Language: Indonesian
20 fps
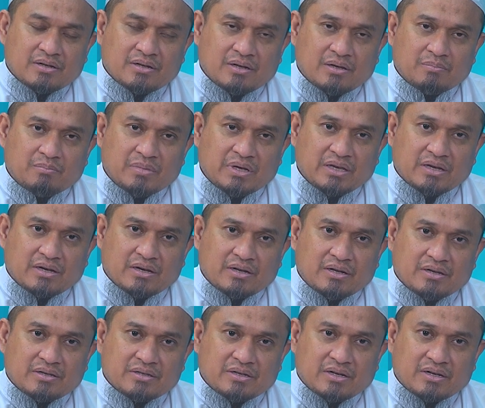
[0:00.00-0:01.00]
labbaik
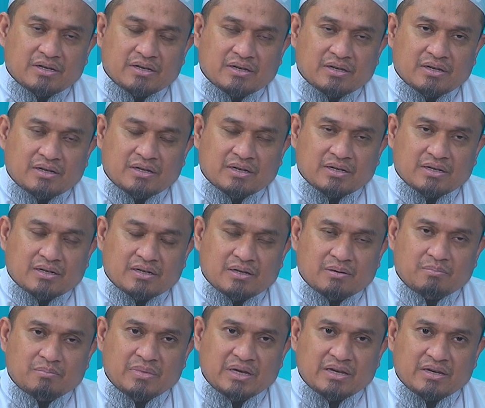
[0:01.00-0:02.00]
la syarika lak
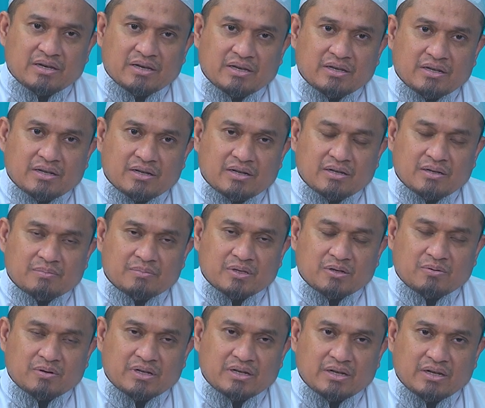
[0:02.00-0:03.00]
labbaik innal
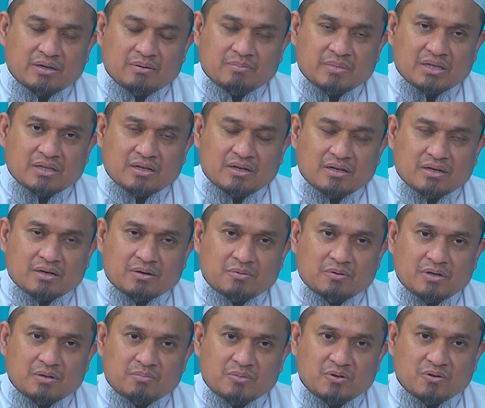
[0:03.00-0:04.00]
hamda wan ni'mata lak
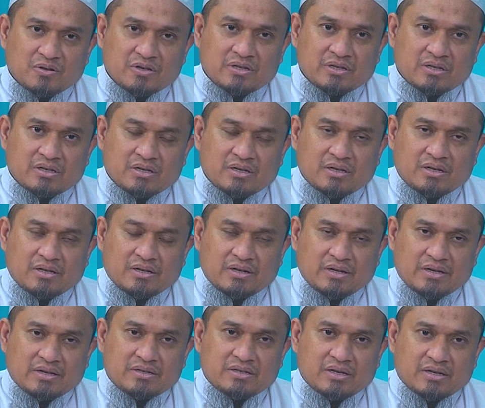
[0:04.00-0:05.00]
wal mulk
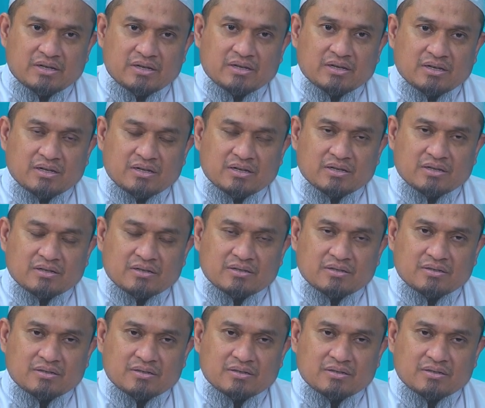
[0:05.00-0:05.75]
la syarika lak.